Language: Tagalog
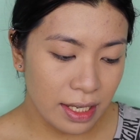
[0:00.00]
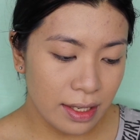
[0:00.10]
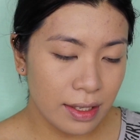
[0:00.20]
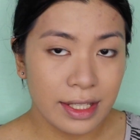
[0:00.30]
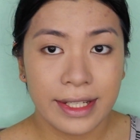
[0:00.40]
eh,
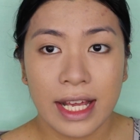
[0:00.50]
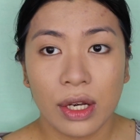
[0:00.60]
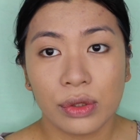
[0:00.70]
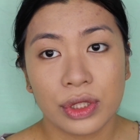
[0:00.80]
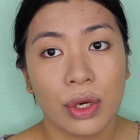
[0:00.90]

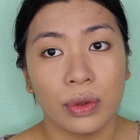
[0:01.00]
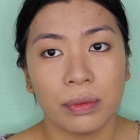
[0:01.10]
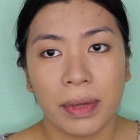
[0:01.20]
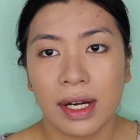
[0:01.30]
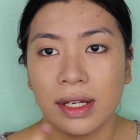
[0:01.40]
yellow
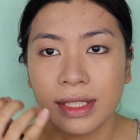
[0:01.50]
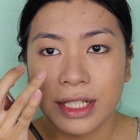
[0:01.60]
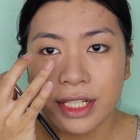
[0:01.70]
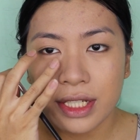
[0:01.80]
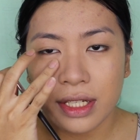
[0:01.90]
tone para di
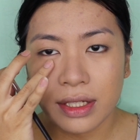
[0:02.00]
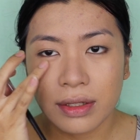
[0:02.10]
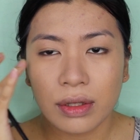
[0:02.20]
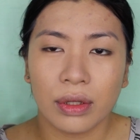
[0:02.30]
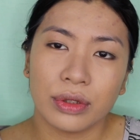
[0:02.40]
ka siya
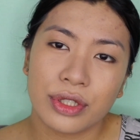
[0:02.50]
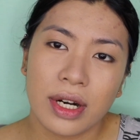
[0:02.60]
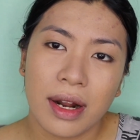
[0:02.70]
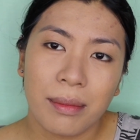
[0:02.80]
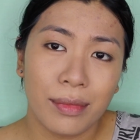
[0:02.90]

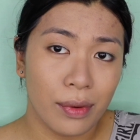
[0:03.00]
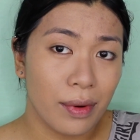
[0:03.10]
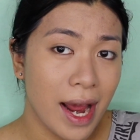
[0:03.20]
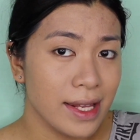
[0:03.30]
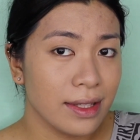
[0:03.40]
ultra
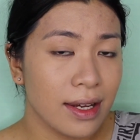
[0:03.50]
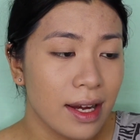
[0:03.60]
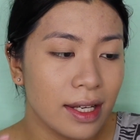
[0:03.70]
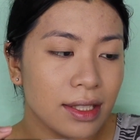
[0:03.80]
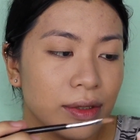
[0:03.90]
bright
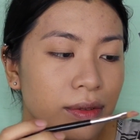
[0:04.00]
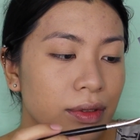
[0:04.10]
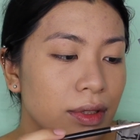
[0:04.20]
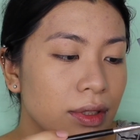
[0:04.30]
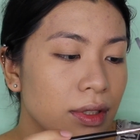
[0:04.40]
kaayo
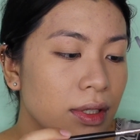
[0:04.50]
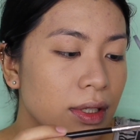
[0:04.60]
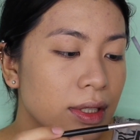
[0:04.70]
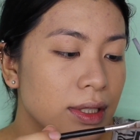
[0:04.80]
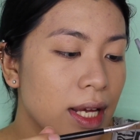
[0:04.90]

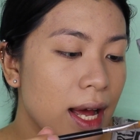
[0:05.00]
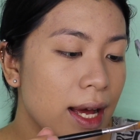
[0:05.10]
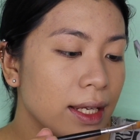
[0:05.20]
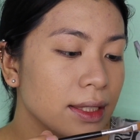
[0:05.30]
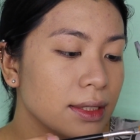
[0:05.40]
sa
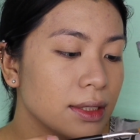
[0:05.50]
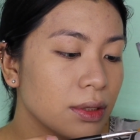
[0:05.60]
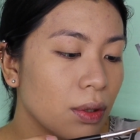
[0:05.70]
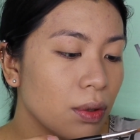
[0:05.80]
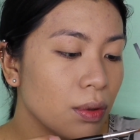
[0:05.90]
eyes.
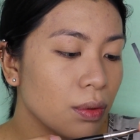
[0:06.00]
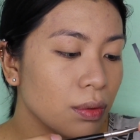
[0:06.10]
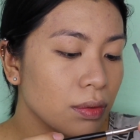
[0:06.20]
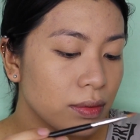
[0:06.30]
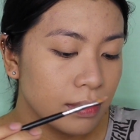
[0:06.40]

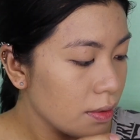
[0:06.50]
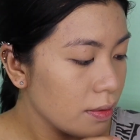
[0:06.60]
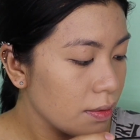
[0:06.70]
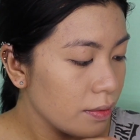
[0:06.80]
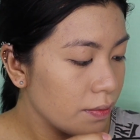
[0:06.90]
So,
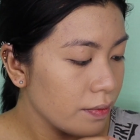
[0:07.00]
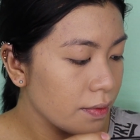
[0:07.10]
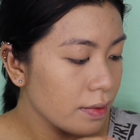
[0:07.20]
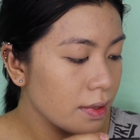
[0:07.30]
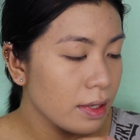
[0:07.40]

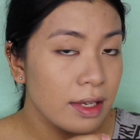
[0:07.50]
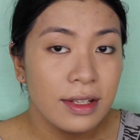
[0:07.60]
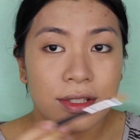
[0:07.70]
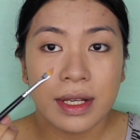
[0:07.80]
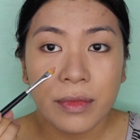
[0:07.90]

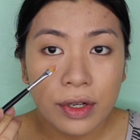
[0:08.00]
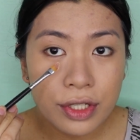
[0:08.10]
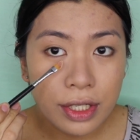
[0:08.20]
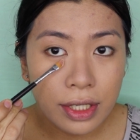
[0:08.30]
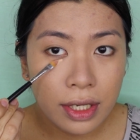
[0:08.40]
sa imura
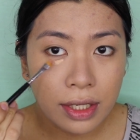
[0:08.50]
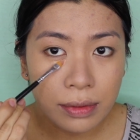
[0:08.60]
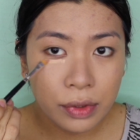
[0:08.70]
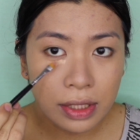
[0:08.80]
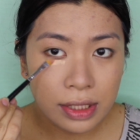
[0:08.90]
siya
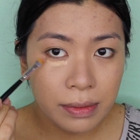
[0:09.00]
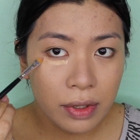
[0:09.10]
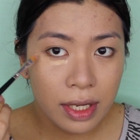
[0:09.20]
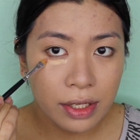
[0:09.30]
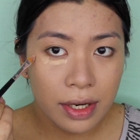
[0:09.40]
i-unbutang sa
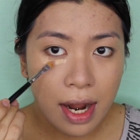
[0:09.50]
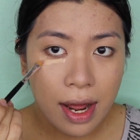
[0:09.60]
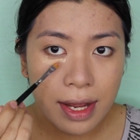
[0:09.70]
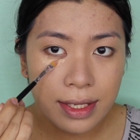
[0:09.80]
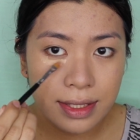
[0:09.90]
imong under
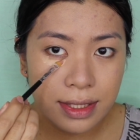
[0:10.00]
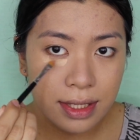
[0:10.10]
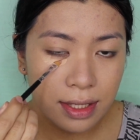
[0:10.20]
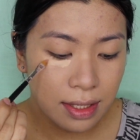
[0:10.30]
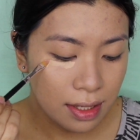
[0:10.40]
eyes.